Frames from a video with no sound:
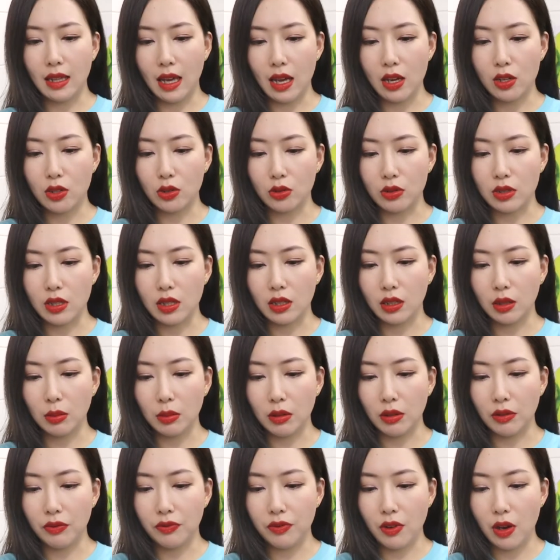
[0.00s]
带首先特
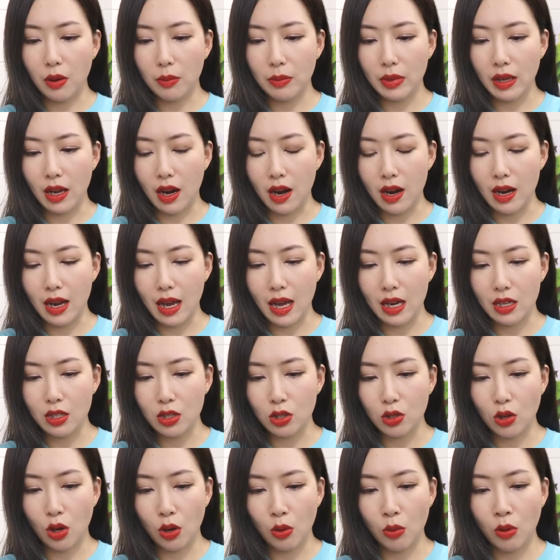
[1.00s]
别的方便，而且它
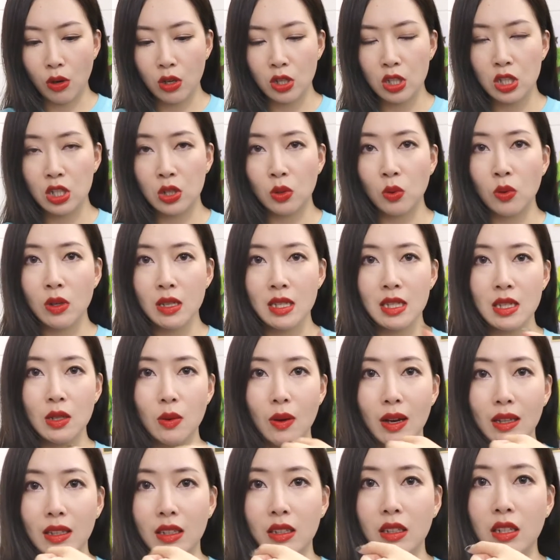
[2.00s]
这高光是我喜
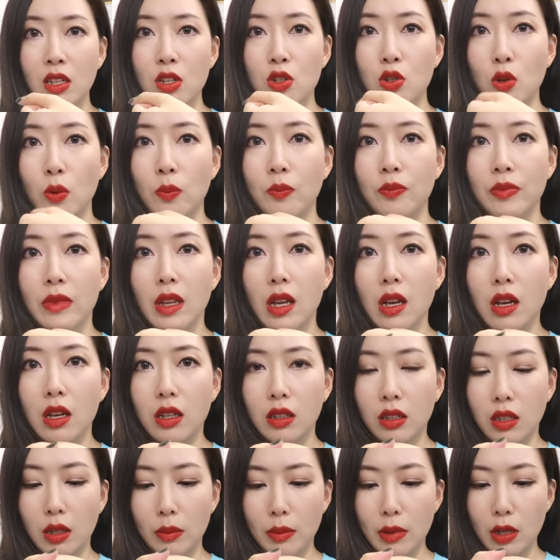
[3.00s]
欢的那种，
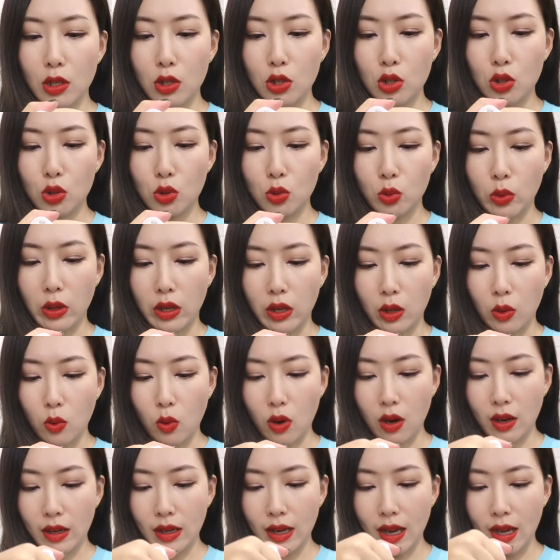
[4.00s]
特别水
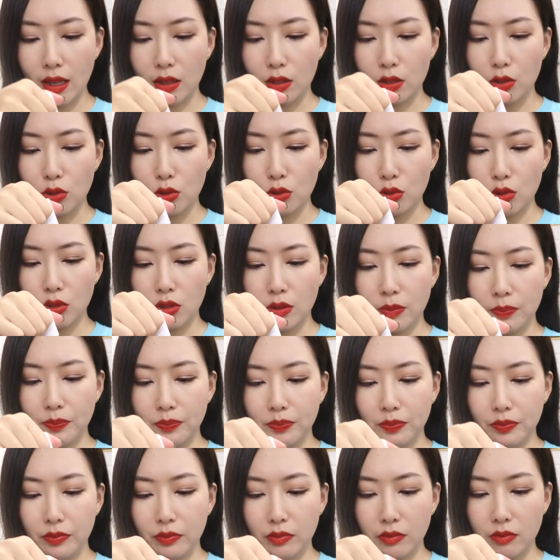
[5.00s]
光感的，就是
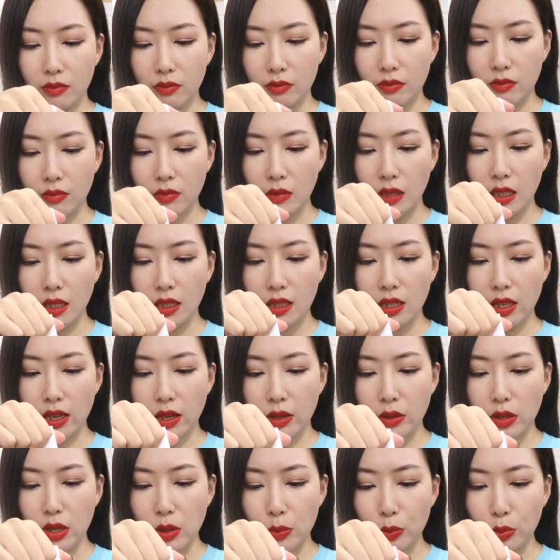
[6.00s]
嗯一
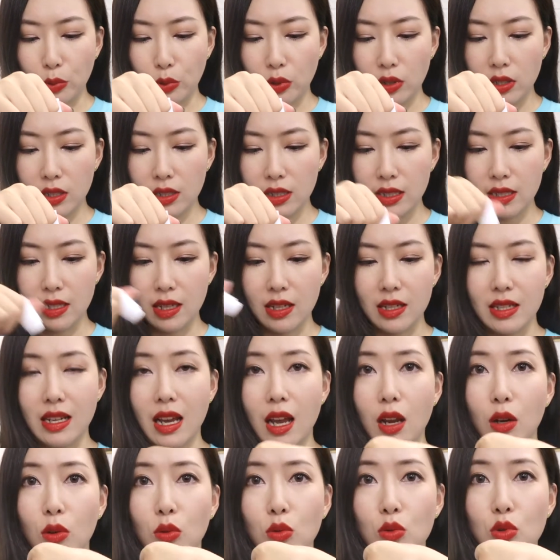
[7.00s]
点也不会显
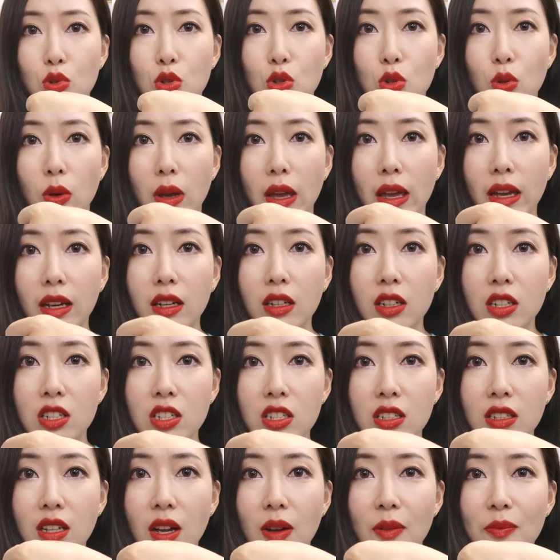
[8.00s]
山露水，可
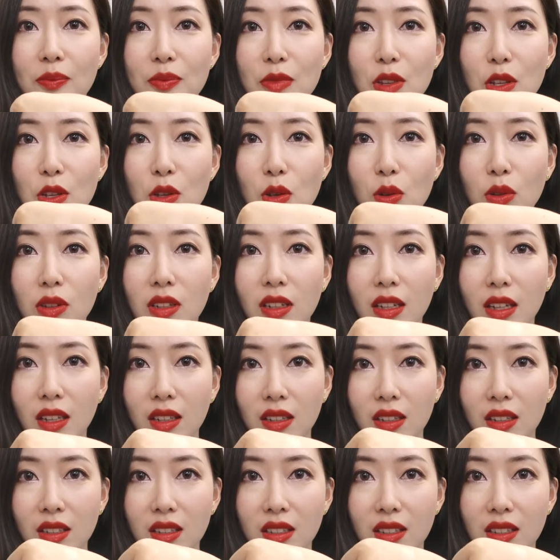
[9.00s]
是呢又能给
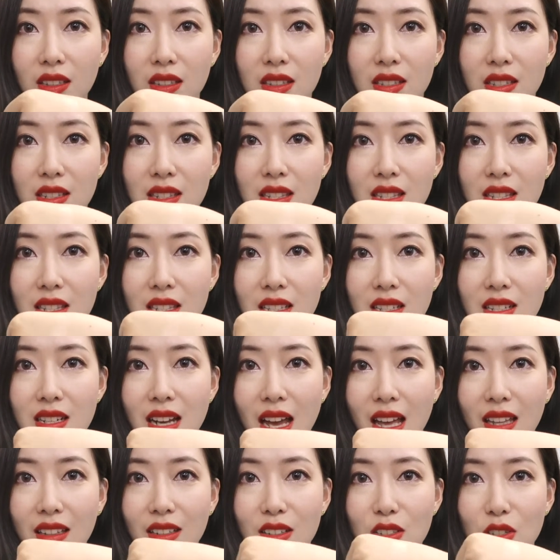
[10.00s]
你一个很自
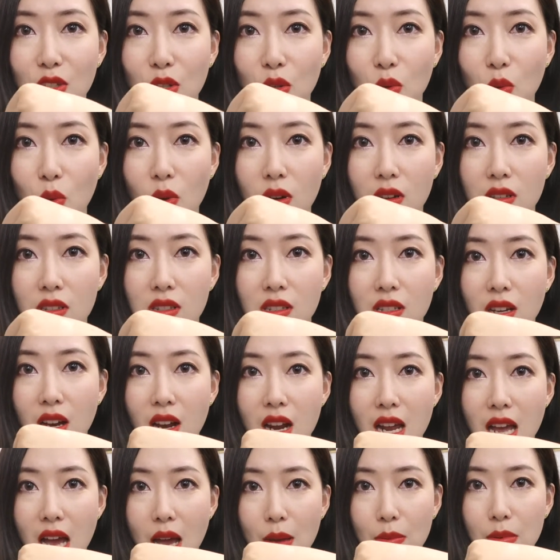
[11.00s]
然的这个光泽，
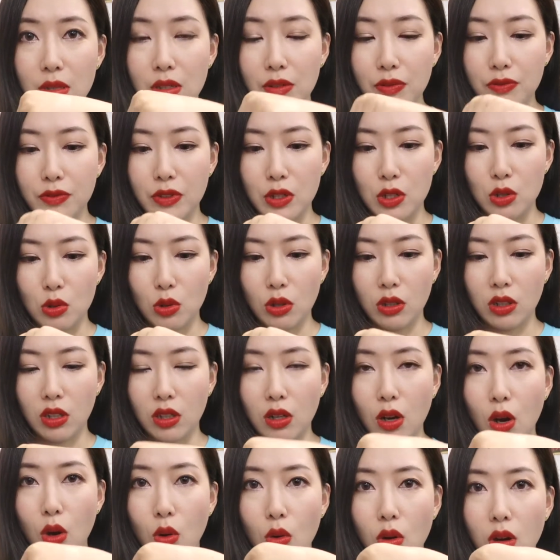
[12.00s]
而且它比粉状的
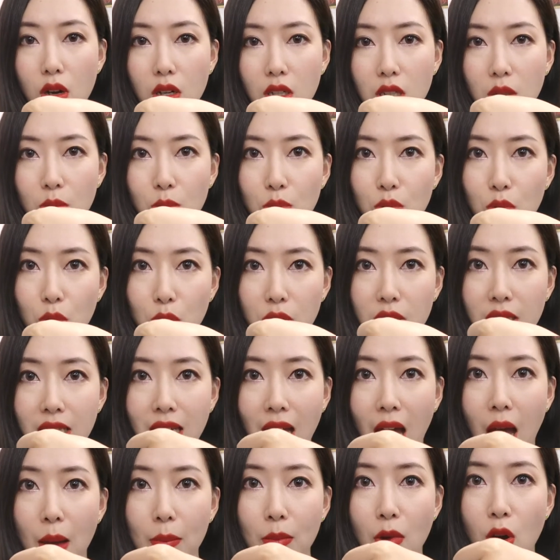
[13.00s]
高光更不容易
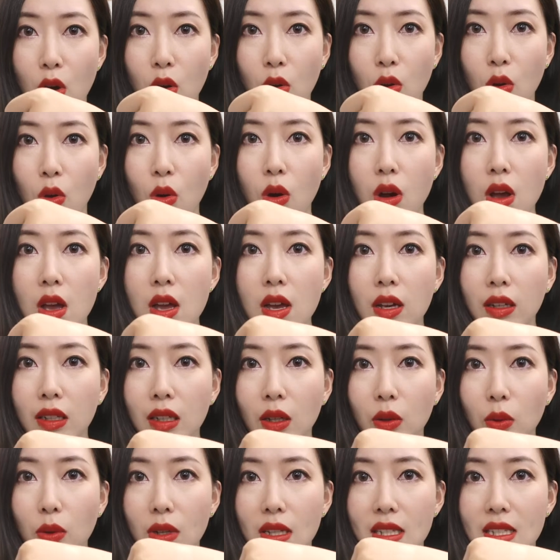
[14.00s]
卡毛孔，
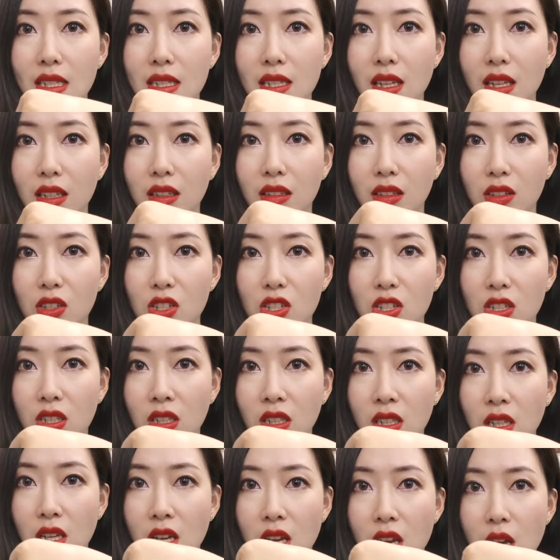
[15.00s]
更会显得是
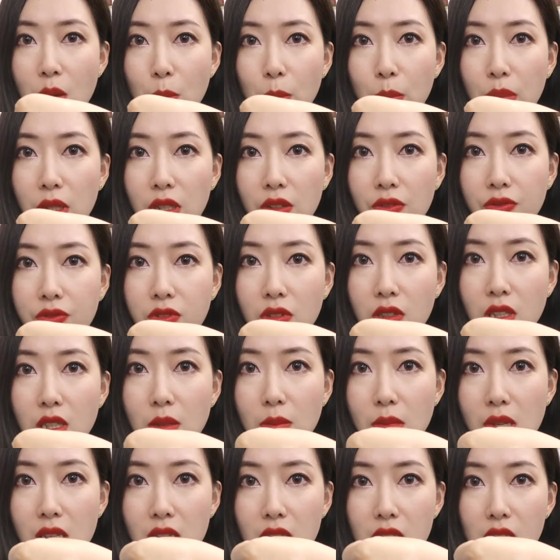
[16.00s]
你皮肤
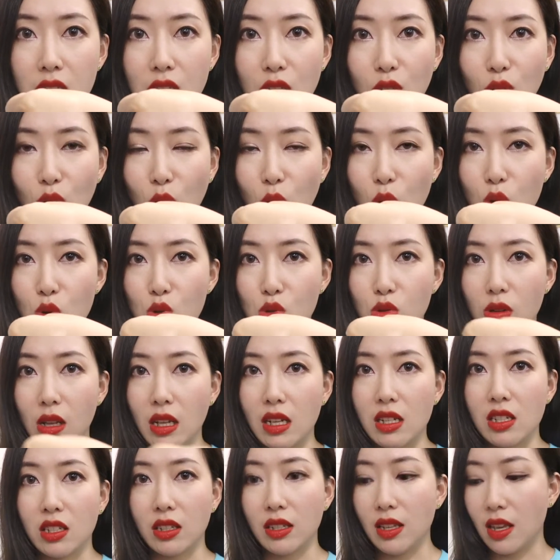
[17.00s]
里面自己透出
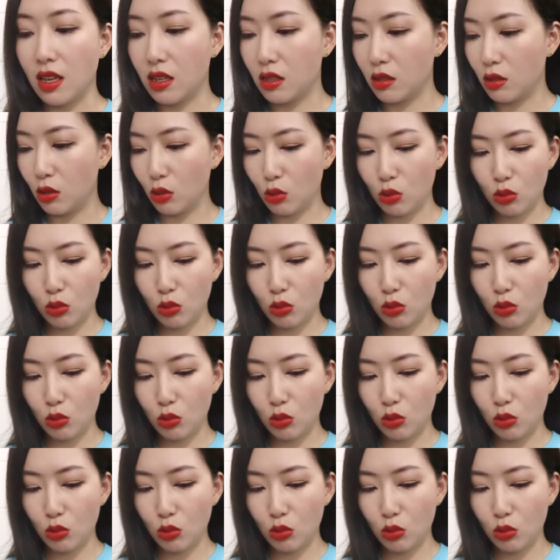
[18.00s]
来这个颜色